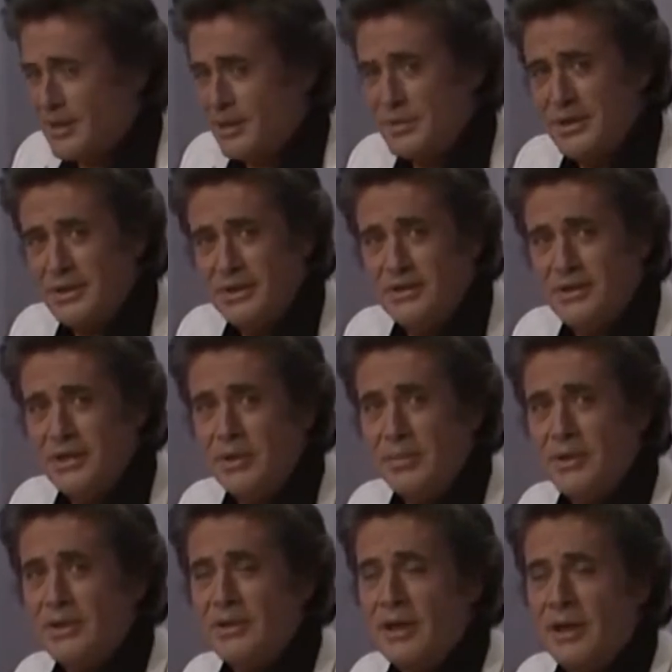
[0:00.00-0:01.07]
Adam
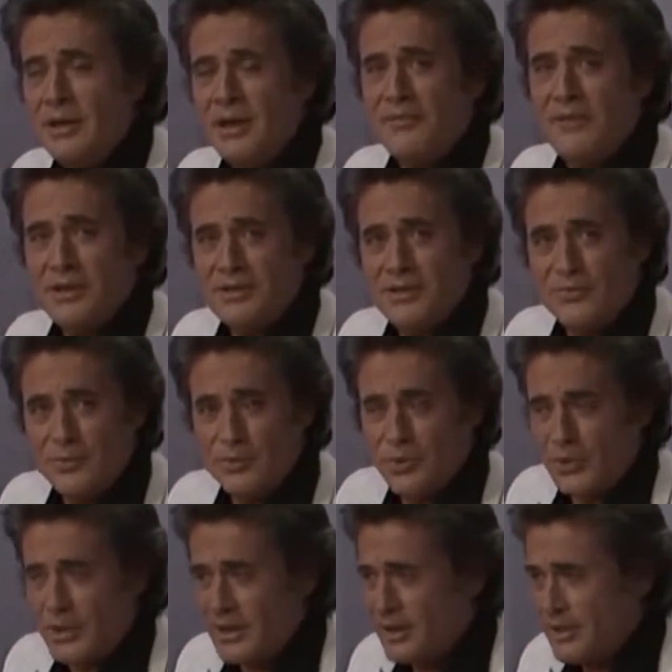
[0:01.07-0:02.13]
yenileceğine beni daha da fazla
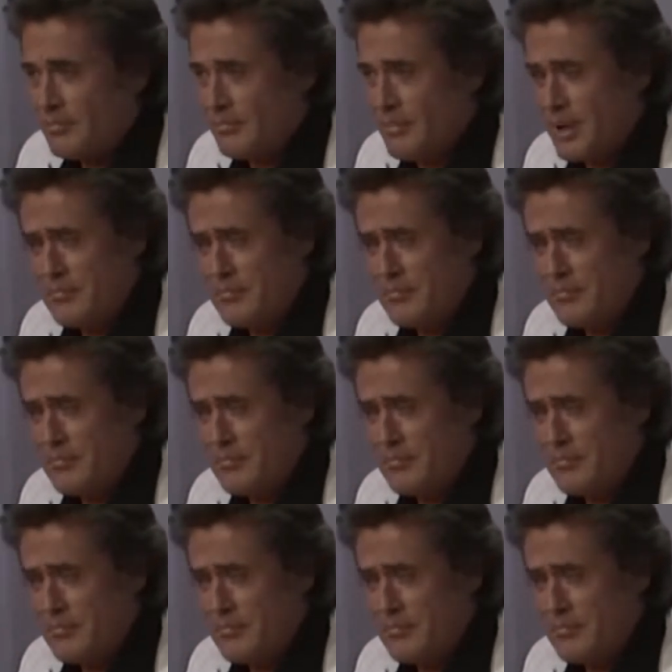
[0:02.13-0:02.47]
vuruyor yere.